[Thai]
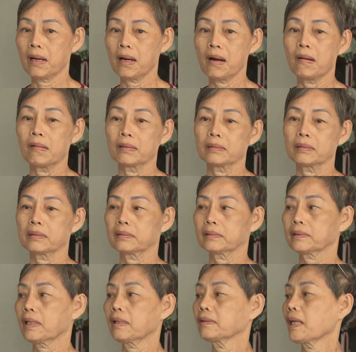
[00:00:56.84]
ก็
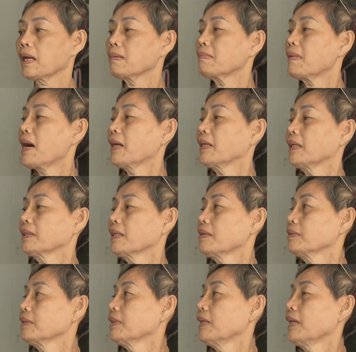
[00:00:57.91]
ก็ทั้งบ้านอะ
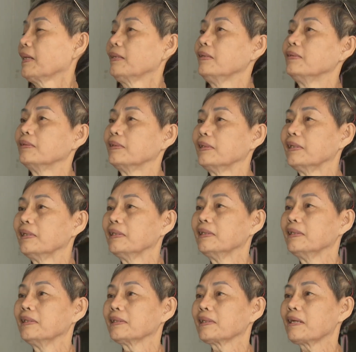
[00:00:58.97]
เท่าที่เห็นอยู่นะ
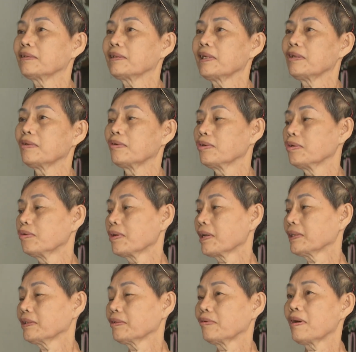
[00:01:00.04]
เท่าที่รู้รู้
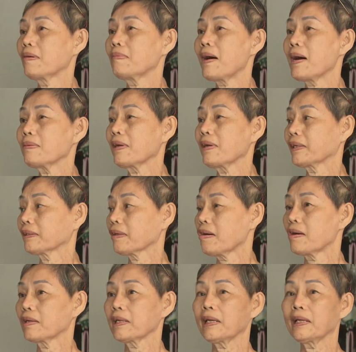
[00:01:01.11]
กันอยู่ว่านเวียงท
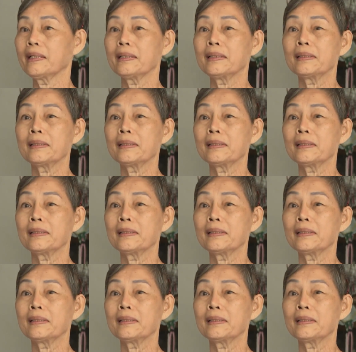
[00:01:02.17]
องนี่